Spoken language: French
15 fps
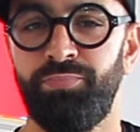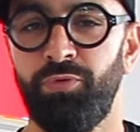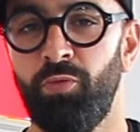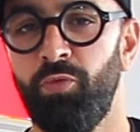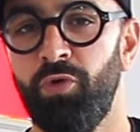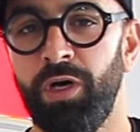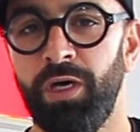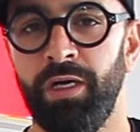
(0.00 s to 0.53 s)
pour
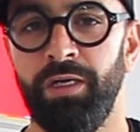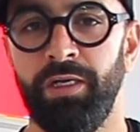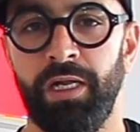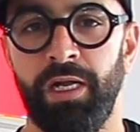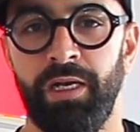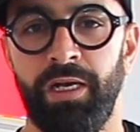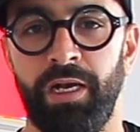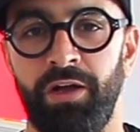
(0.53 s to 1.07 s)
moi,
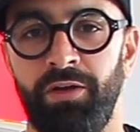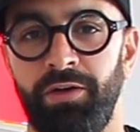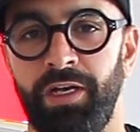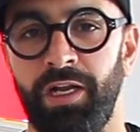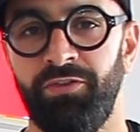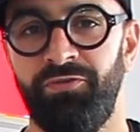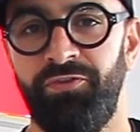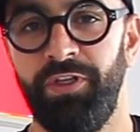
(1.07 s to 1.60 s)

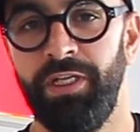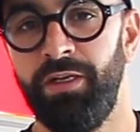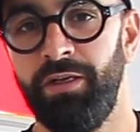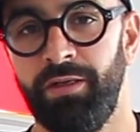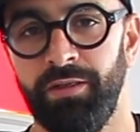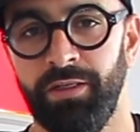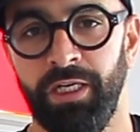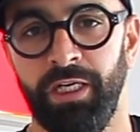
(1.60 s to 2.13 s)
la,
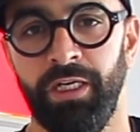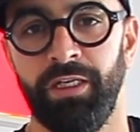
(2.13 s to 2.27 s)
ville,